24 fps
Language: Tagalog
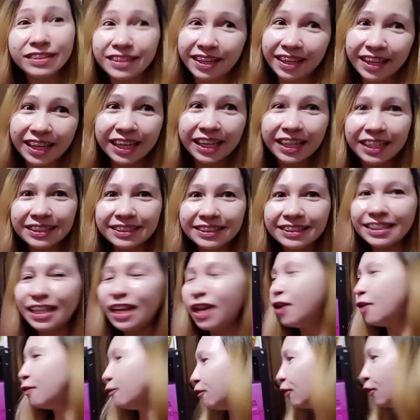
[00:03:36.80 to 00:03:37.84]
niyan
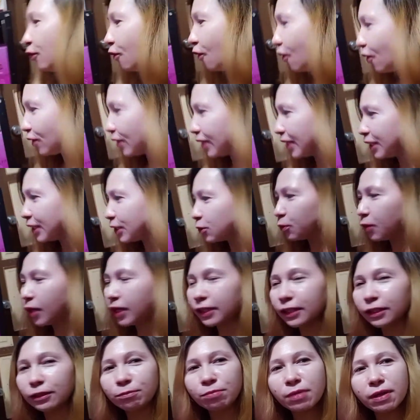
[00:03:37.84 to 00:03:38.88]
for only
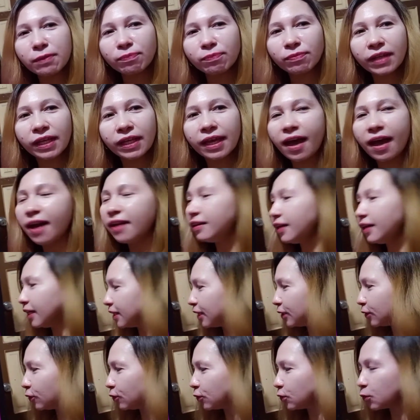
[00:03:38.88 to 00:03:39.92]
250 yan. And
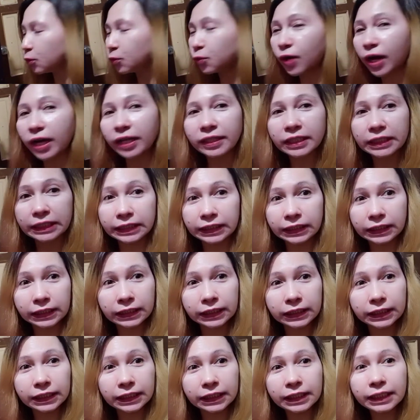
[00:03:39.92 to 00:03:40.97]
ito,
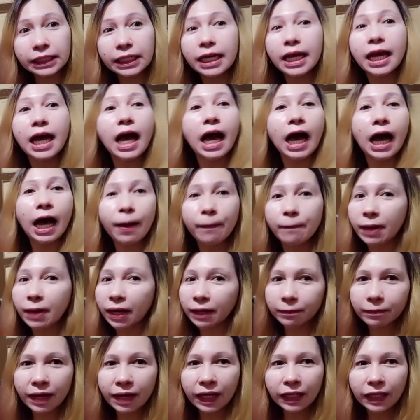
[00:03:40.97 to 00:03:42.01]
230.
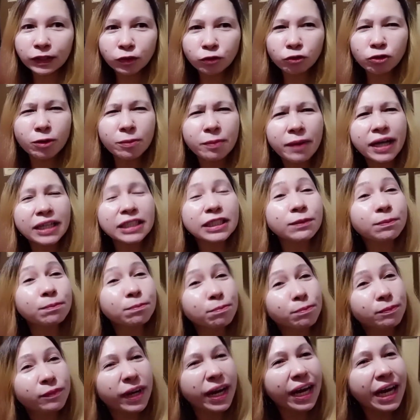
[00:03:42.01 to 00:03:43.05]
Abakbakan ah, to the max.
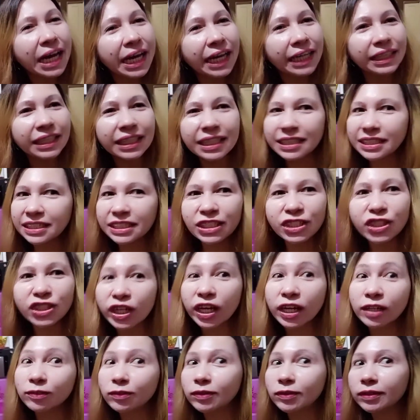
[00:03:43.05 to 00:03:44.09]
But, hindi siya
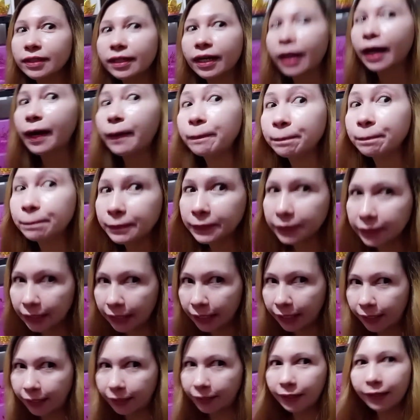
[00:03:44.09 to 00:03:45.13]
ganun kahapde.